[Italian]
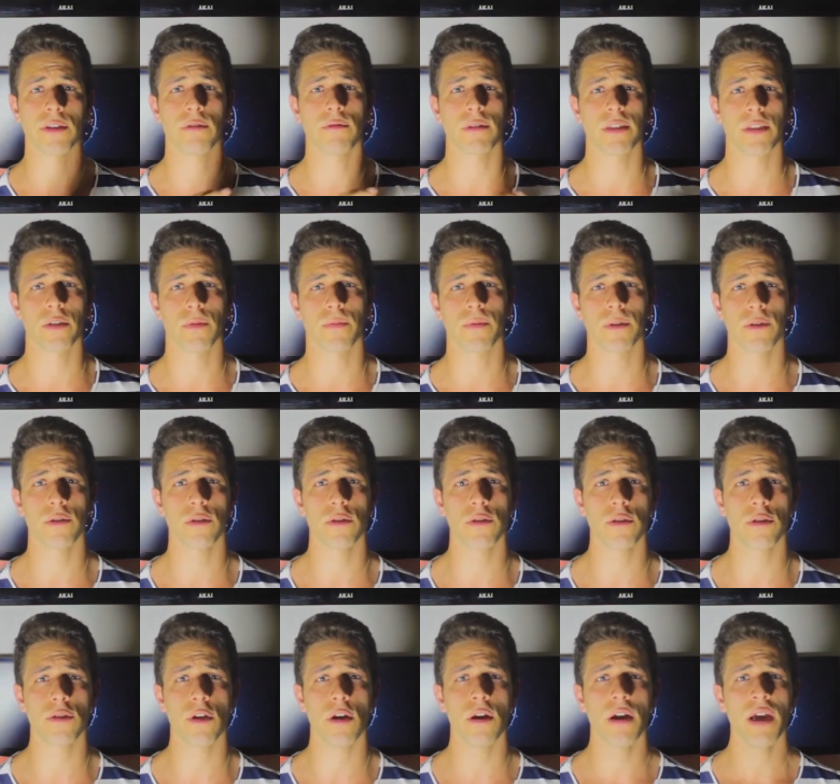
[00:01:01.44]
di questo
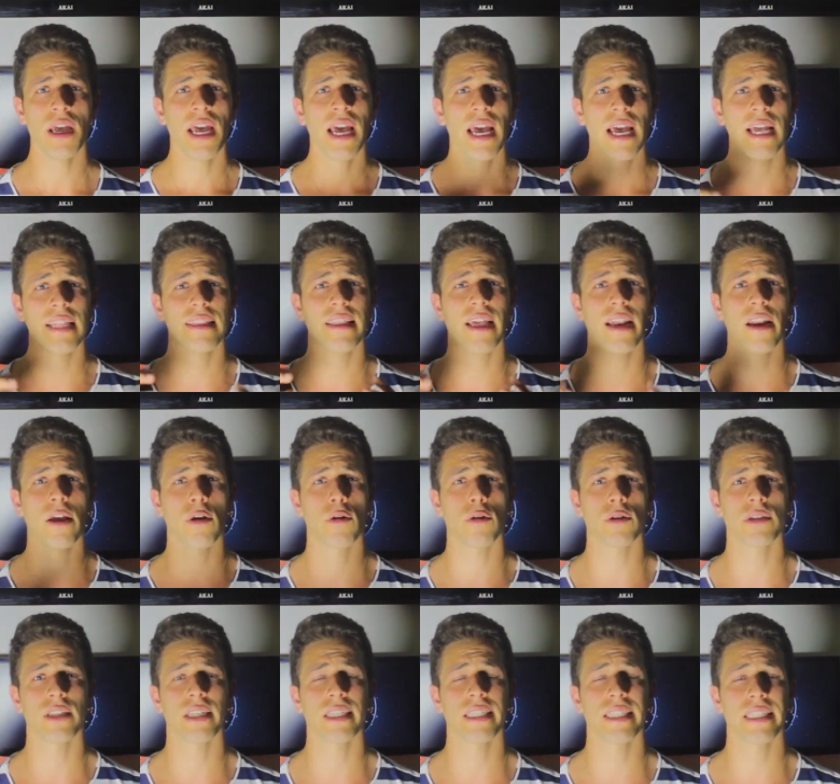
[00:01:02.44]
prodotto e
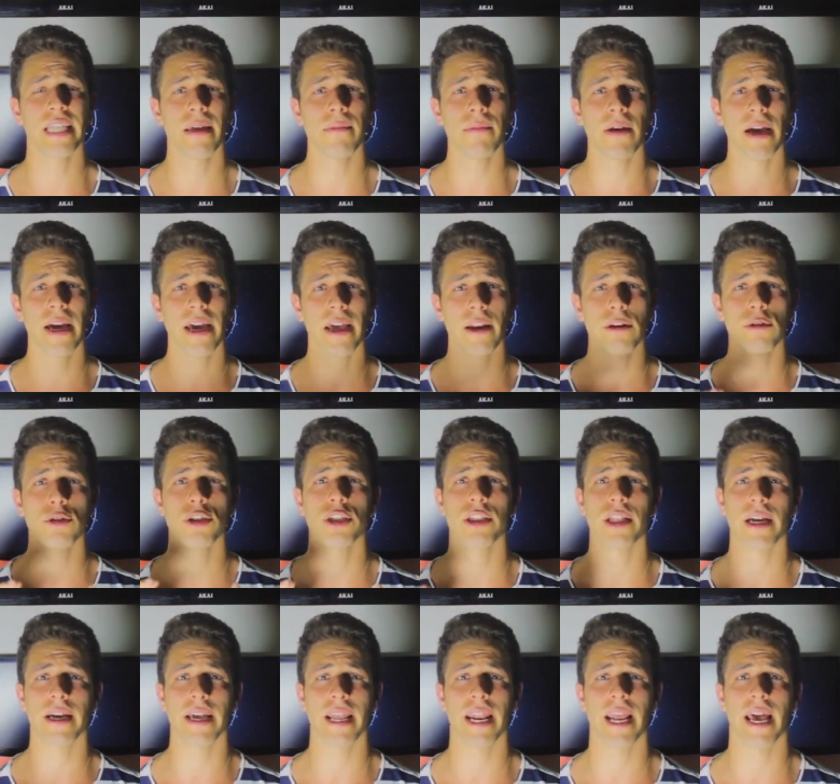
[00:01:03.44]
dell'ecosistema che è riuscito
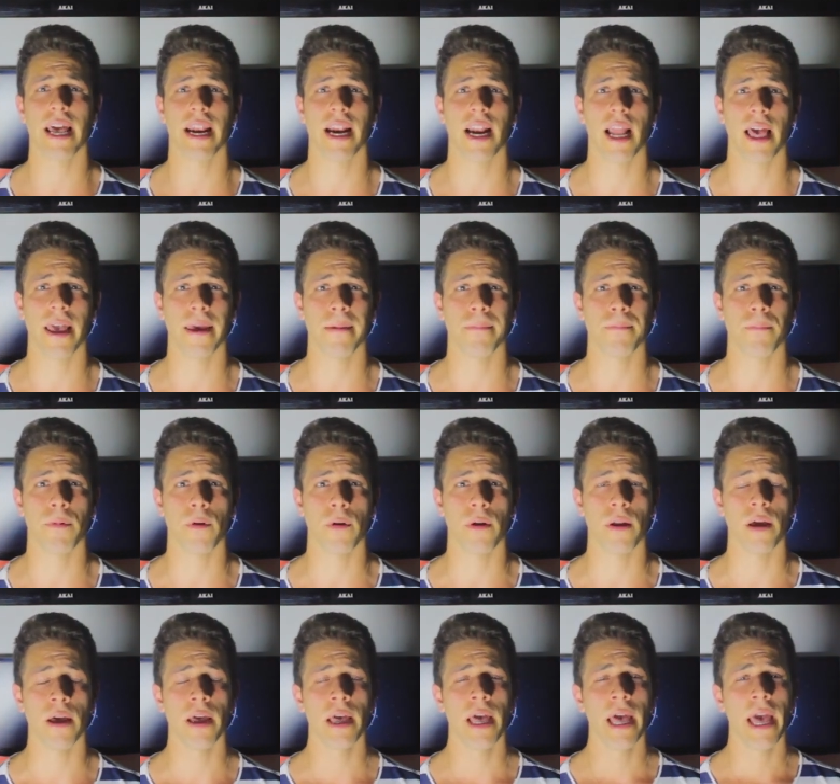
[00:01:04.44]
a creare la
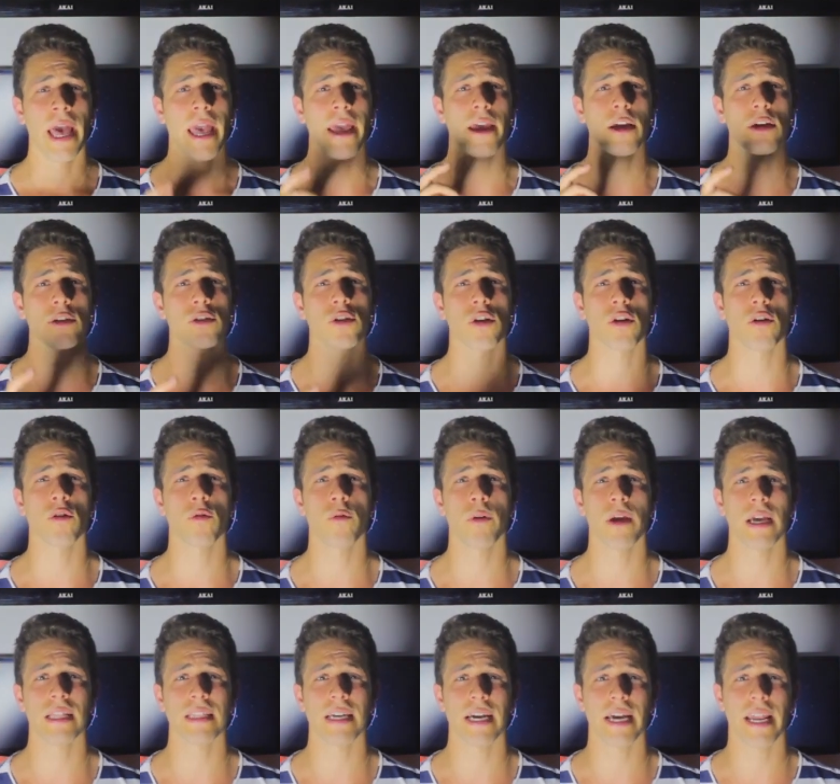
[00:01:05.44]
Apple e io sono
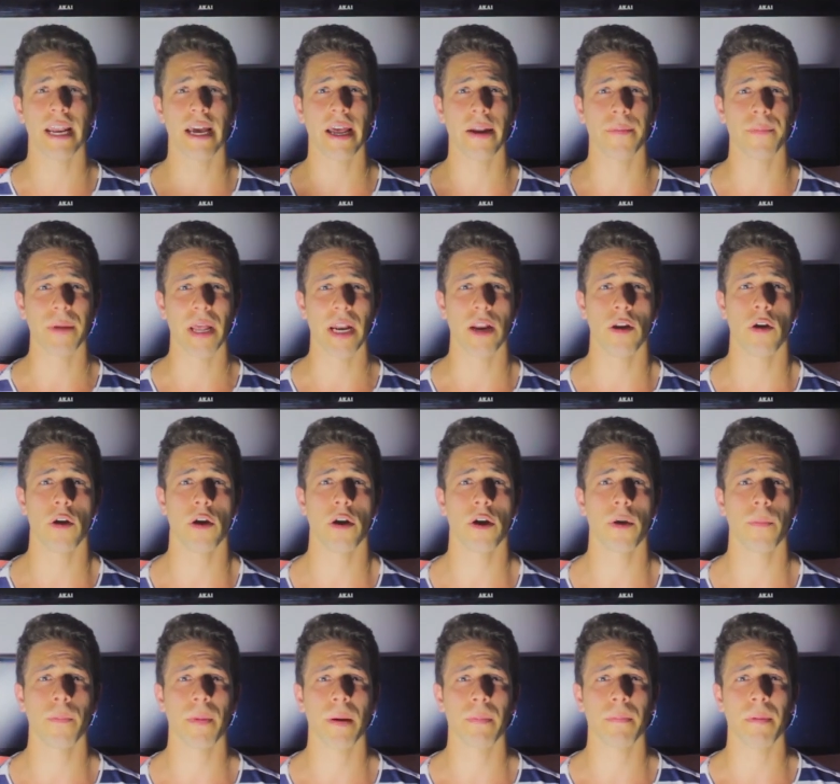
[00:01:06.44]
qui ad aggregarmi a loro
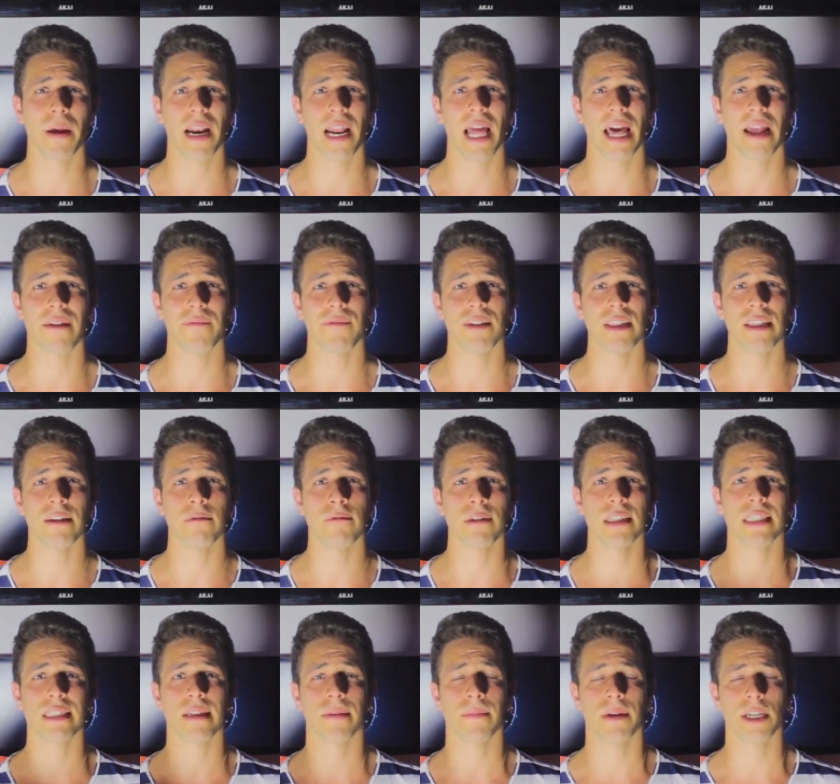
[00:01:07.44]
per parlarvi di
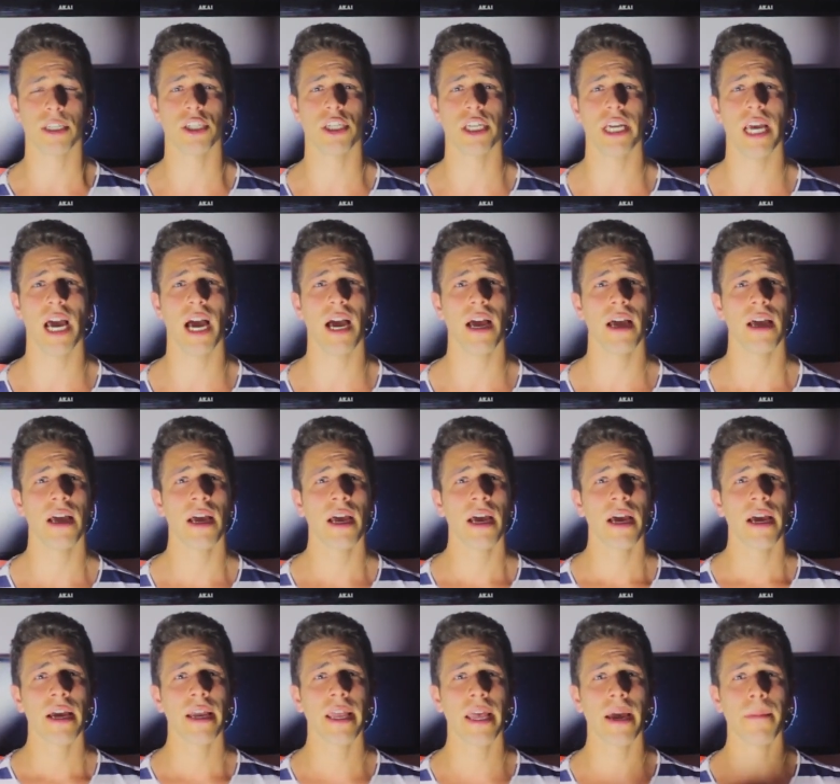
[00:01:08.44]
questa magia
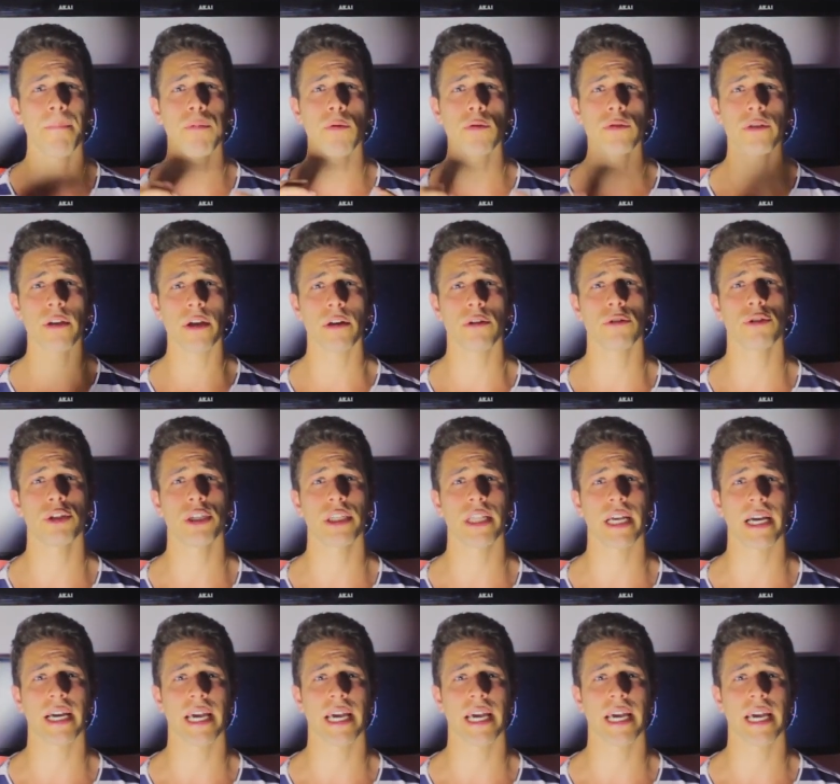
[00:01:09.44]
che appunto è riuscita a